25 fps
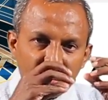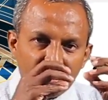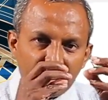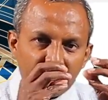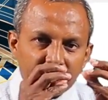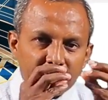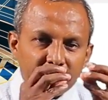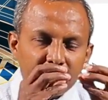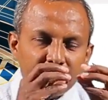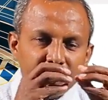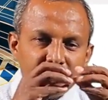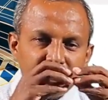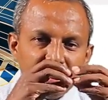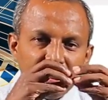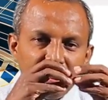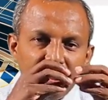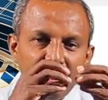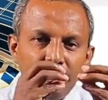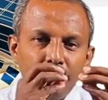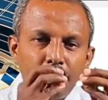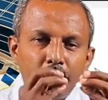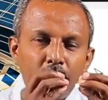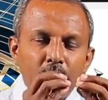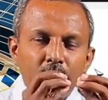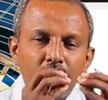அந்த ஜெலி
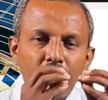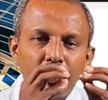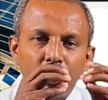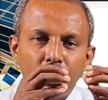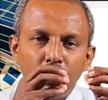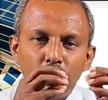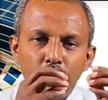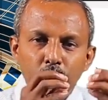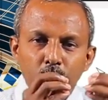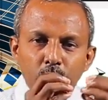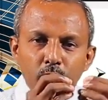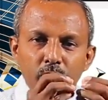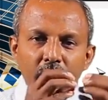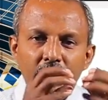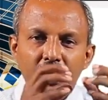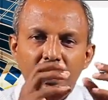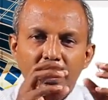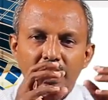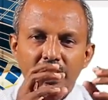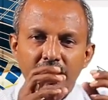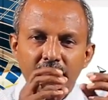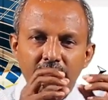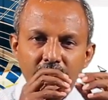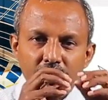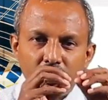போன்ற
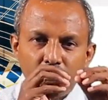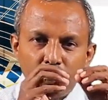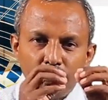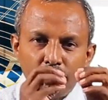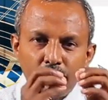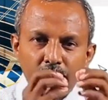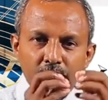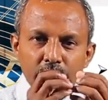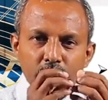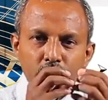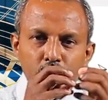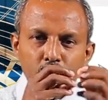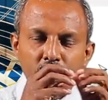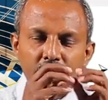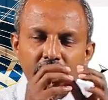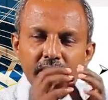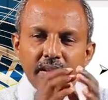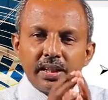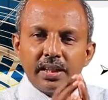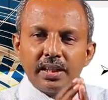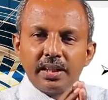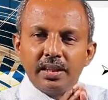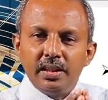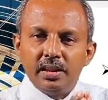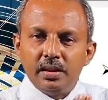உருவங்களை ஒவ்வொரு
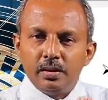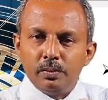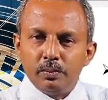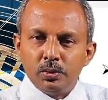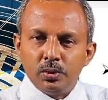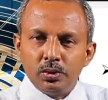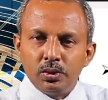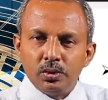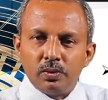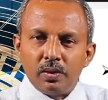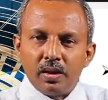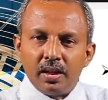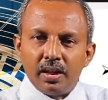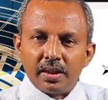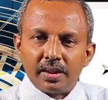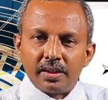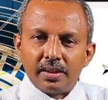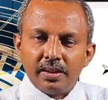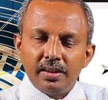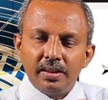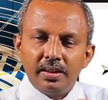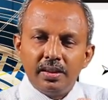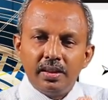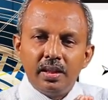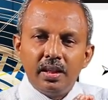துணிக்கைகளிலும்
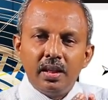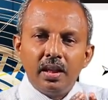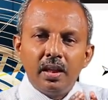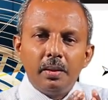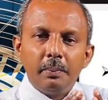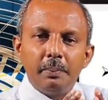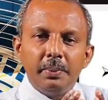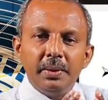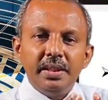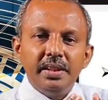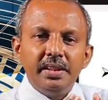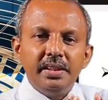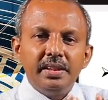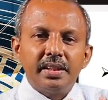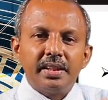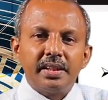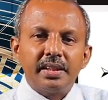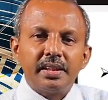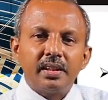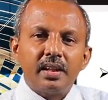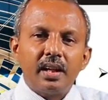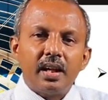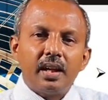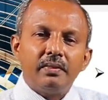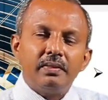உருவாகி பின்னர்
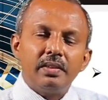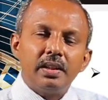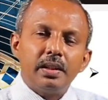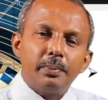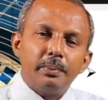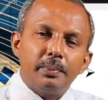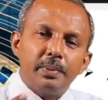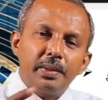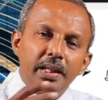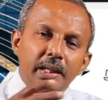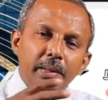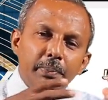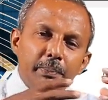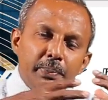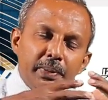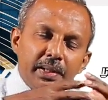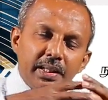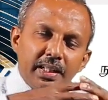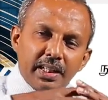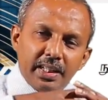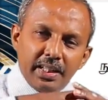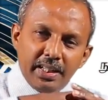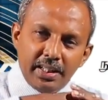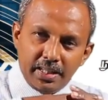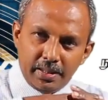அவர்
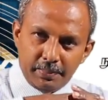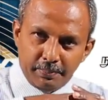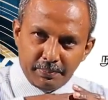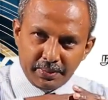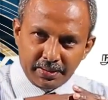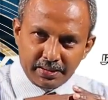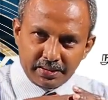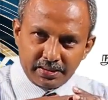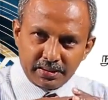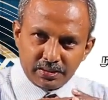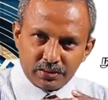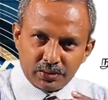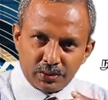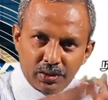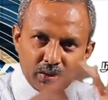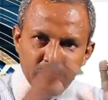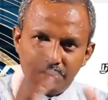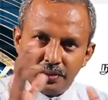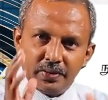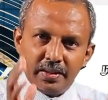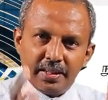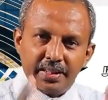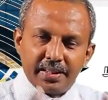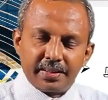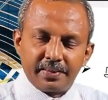பிணைப்புகளை ஏற்படுத்த
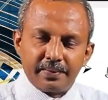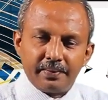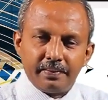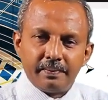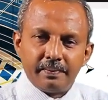தொடங்குவார்